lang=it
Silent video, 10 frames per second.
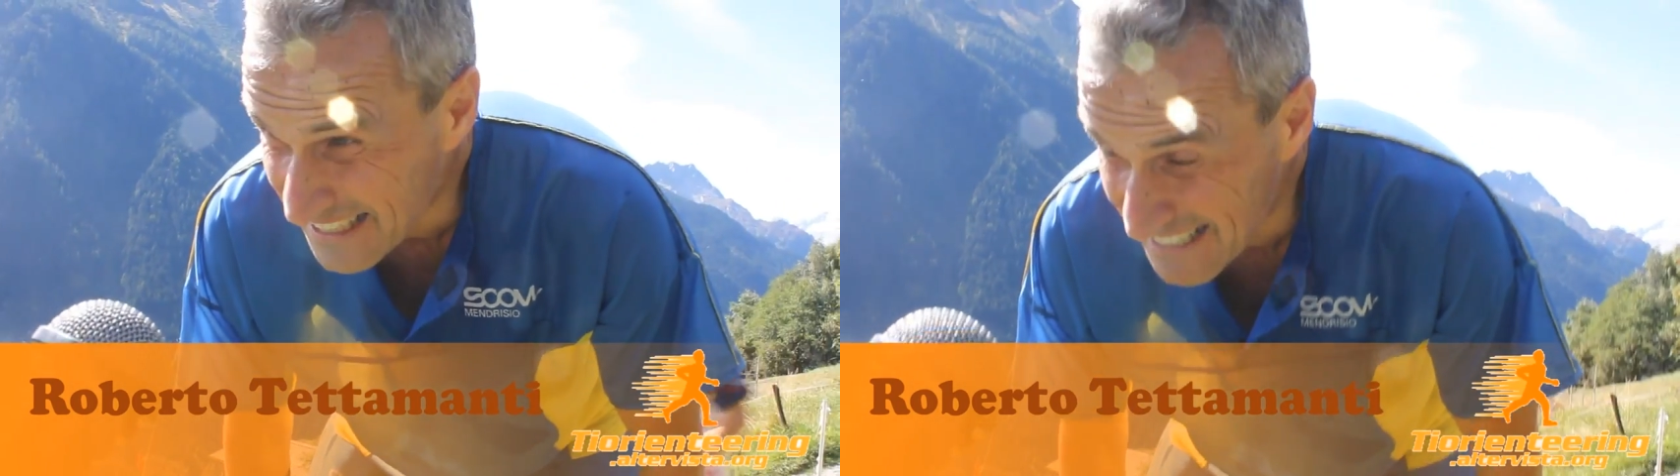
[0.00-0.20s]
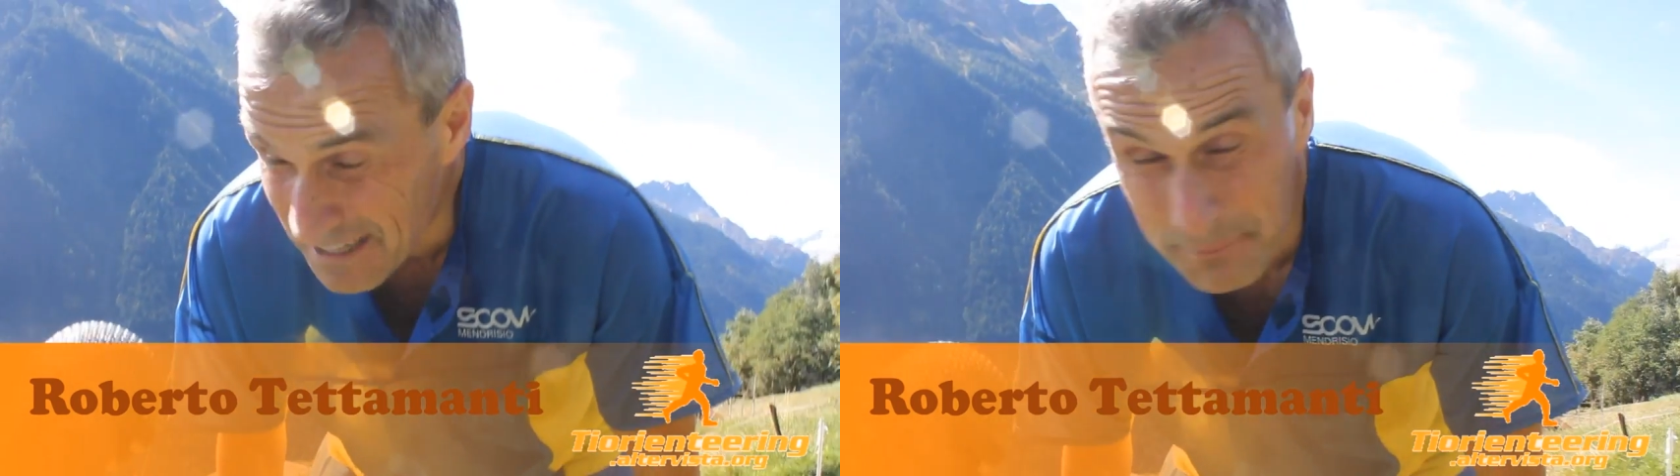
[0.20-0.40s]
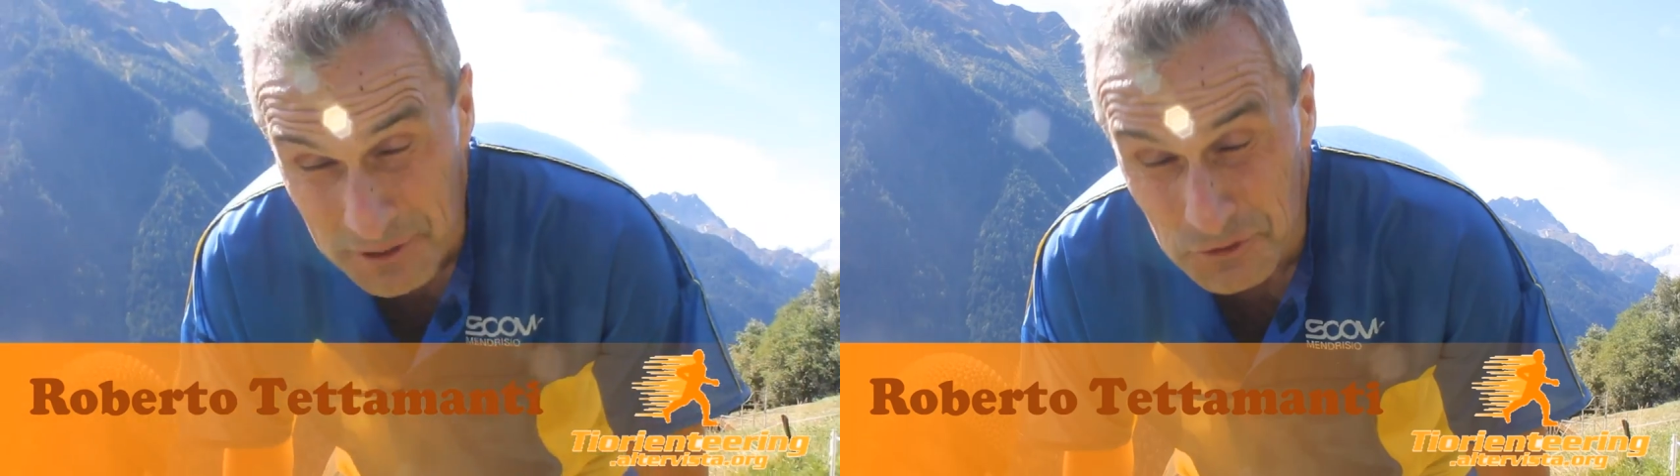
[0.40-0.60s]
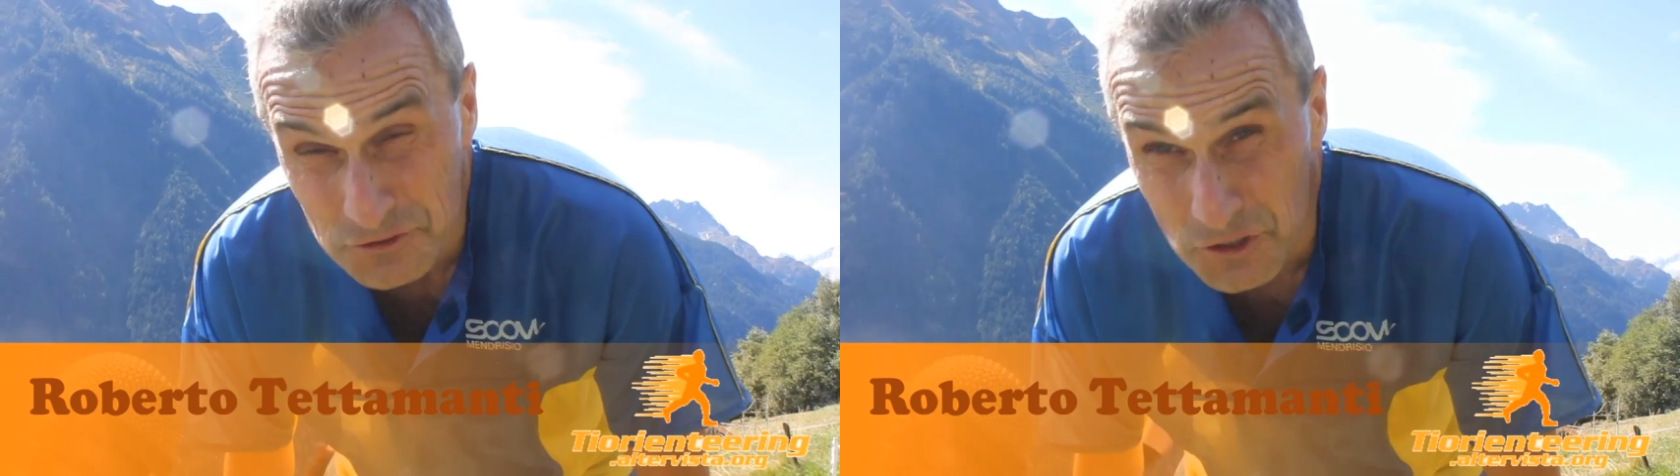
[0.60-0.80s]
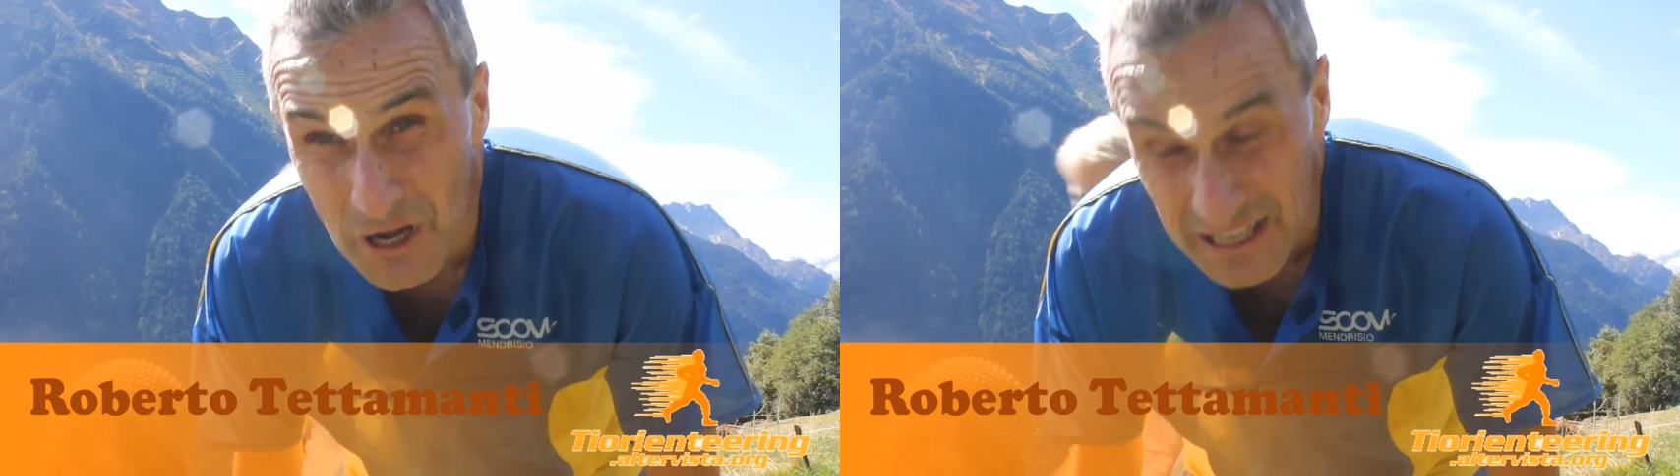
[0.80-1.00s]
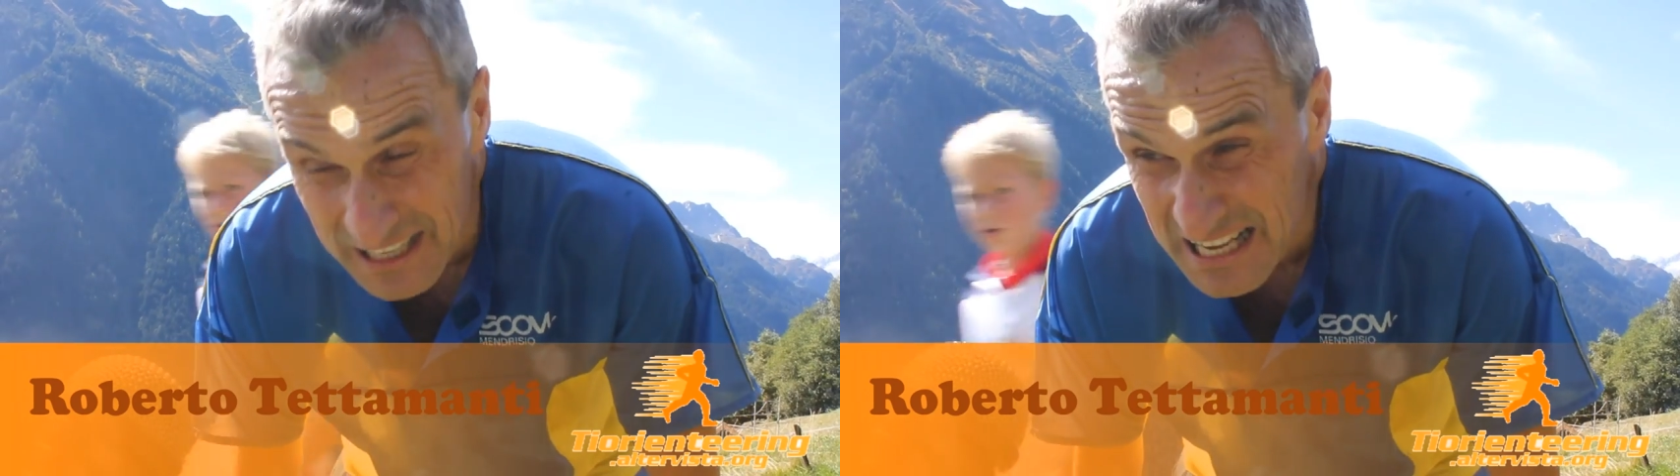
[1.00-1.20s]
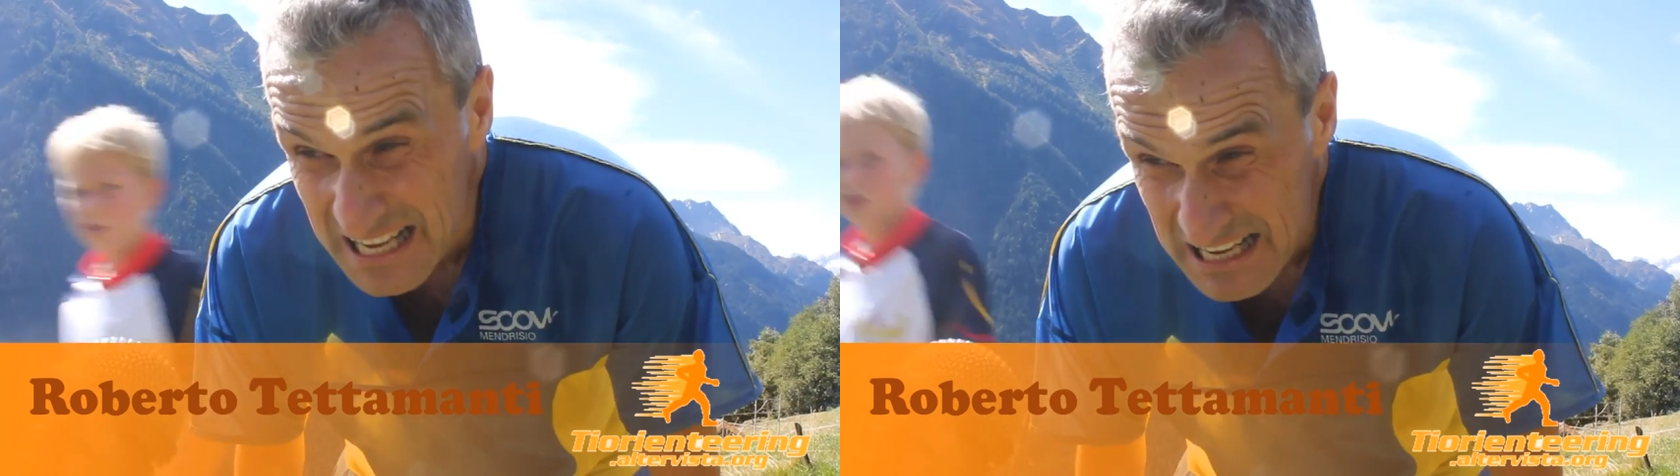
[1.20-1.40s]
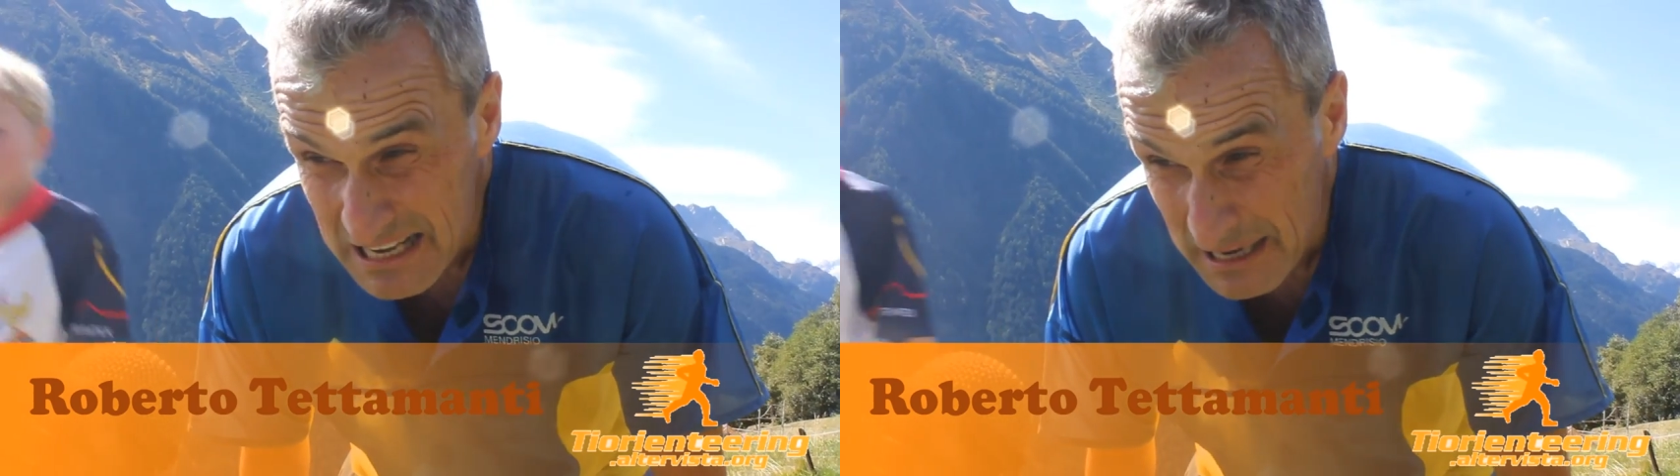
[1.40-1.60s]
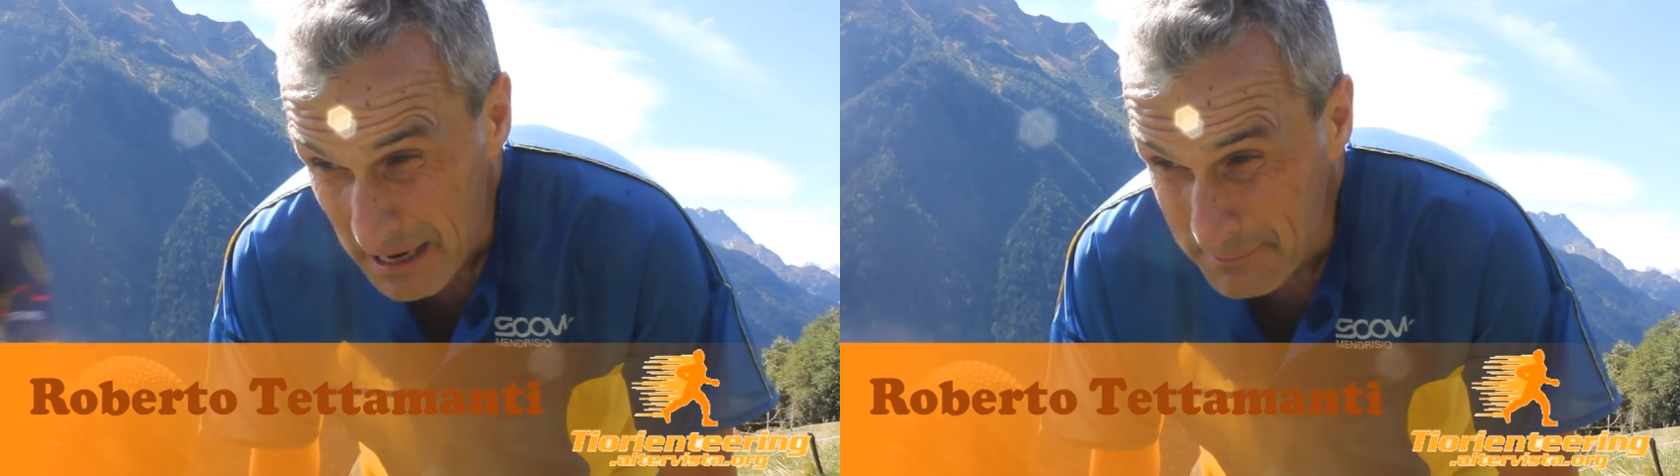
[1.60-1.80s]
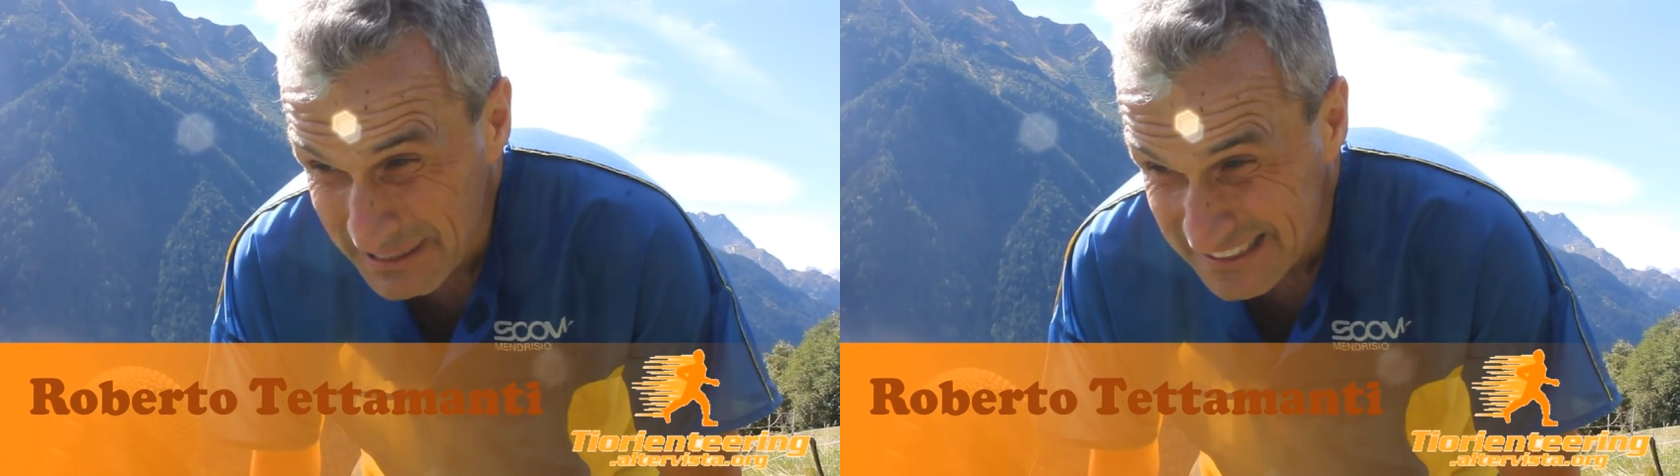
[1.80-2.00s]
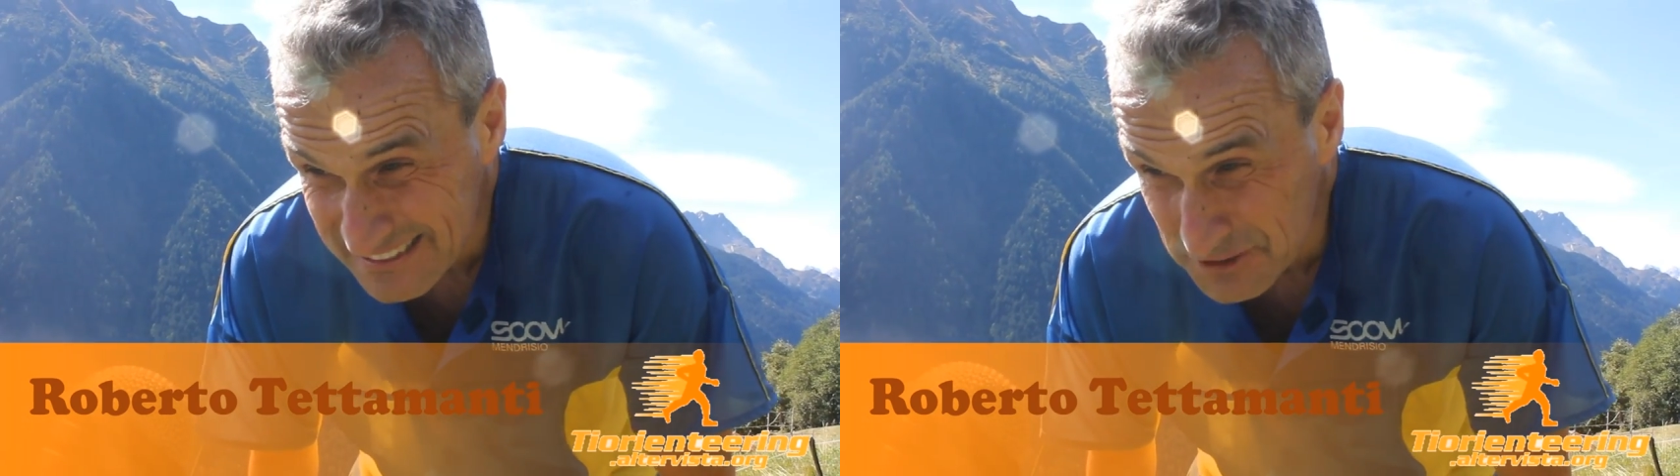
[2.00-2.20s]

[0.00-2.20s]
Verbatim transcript: che era un percorso abbastanza